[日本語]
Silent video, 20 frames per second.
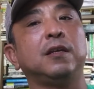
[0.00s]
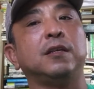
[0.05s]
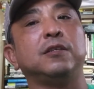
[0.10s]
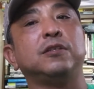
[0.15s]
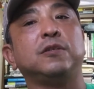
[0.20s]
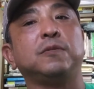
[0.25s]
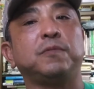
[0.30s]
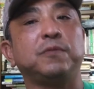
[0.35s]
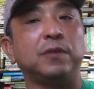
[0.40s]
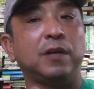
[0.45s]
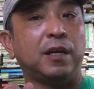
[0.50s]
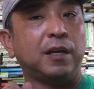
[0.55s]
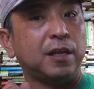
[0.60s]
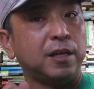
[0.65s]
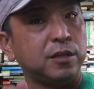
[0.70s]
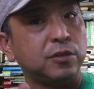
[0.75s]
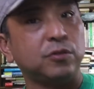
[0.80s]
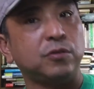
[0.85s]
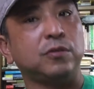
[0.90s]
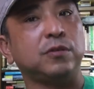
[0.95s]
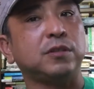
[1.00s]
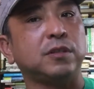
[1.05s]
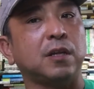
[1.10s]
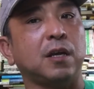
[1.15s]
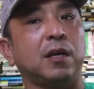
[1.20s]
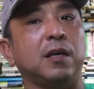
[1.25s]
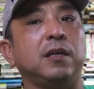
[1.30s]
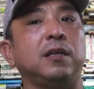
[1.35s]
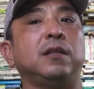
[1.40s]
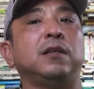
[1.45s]
自分が練習し
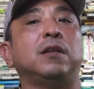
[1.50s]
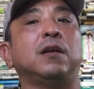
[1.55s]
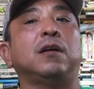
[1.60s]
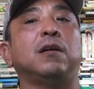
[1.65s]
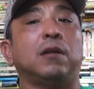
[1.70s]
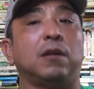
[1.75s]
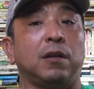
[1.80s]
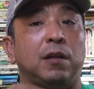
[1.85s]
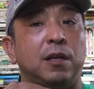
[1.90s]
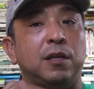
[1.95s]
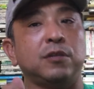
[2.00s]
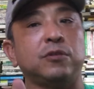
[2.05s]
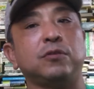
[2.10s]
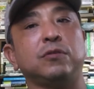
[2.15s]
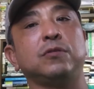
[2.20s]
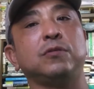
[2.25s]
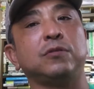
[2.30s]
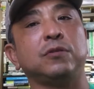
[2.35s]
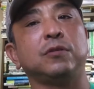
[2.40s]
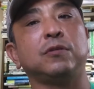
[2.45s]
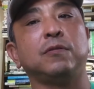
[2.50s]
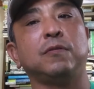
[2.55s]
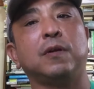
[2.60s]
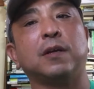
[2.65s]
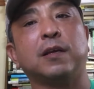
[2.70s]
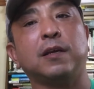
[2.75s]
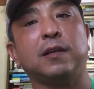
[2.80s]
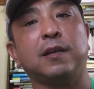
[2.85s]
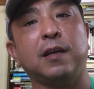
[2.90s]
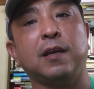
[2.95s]
たいんだから練習するわ
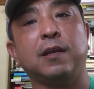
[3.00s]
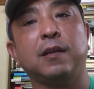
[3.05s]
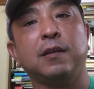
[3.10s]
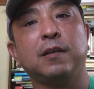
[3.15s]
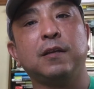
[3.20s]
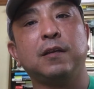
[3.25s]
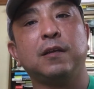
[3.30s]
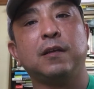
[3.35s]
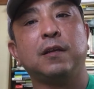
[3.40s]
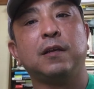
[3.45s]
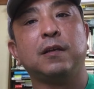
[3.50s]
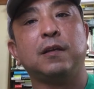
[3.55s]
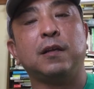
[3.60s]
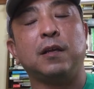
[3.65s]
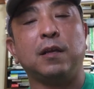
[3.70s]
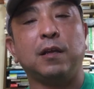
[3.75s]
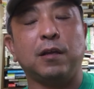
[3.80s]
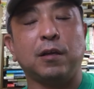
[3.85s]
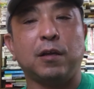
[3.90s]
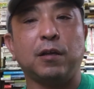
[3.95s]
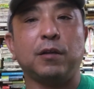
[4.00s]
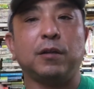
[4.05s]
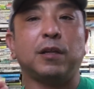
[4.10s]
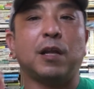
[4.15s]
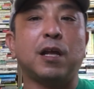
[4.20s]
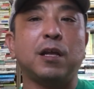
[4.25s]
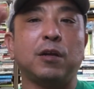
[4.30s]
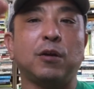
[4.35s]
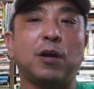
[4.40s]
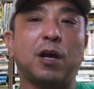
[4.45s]
けで、え
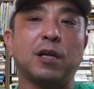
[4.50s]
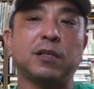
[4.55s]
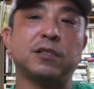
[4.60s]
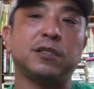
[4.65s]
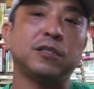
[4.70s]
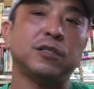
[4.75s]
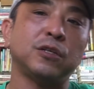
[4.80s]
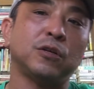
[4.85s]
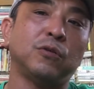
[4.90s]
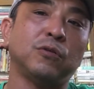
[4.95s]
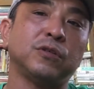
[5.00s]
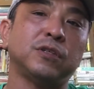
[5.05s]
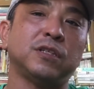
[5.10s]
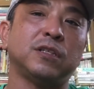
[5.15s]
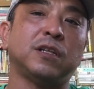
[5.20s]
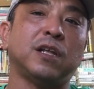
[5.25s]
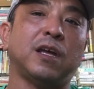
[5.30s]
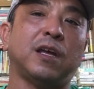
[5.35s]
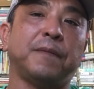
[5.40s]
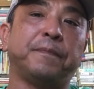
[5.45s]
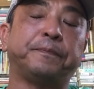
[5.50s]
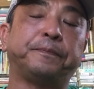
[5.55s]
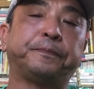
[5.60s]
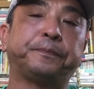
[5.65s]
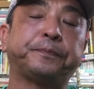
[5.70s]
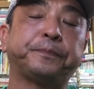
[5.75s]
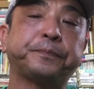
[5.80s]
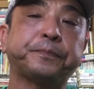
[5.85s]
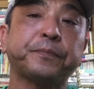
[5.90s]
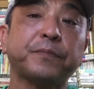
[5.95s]
な8時5時で
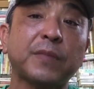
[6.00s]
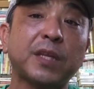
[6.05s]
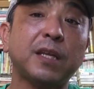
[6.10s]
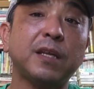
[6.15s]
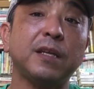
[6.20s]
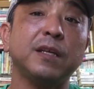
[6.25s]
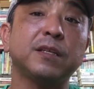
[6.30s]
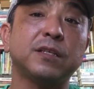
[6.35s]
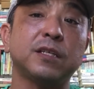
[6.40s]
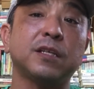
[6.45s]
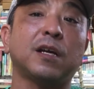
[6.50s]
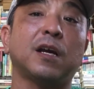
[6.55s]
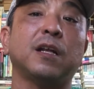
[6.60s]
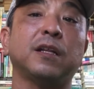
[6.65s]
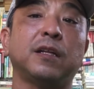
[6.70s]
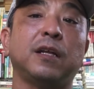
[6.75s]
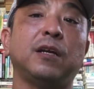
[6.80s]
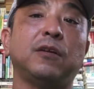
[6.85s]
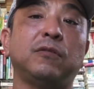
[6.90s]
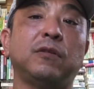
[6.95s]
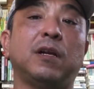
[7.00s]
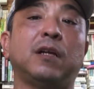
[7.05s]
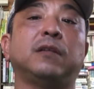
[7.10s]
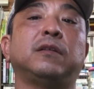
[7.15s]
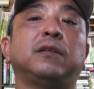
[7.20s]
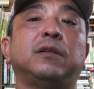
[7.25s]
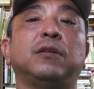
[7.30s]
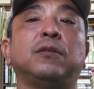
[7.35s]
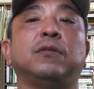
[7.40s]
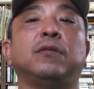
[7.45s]
時間でいくらっ
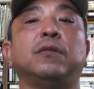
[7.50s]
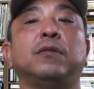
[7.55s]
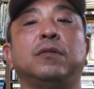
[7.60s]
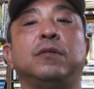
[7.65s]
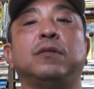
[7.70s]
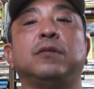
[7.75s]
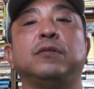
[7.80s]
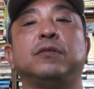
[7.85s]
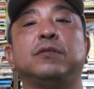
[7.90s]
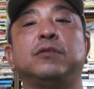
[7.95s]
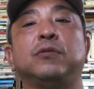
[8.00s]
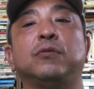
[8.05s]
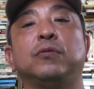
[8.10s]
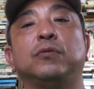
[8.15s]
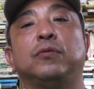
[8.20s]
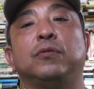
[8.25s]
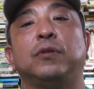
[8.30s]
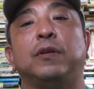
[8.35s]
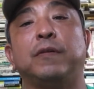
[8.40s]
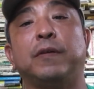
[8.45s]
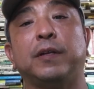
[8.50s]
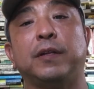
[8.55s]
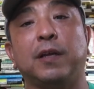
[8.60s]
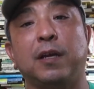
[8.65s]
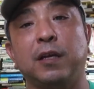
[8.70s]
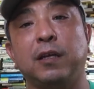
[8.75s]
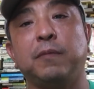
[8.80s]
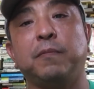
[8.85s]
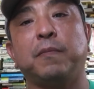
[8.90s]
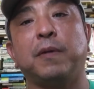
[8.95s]
ていう仕事では
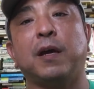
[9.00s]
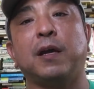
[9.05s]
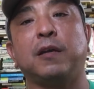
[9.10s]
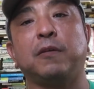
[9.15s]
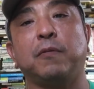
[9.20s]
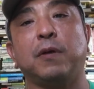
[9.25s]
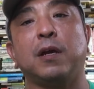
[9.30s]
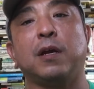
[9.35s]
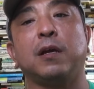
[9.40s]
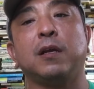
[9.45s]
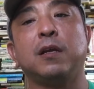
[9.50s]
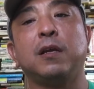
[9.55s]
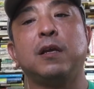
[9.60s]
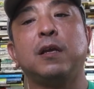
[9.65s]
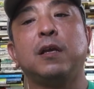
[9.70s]
ない場合は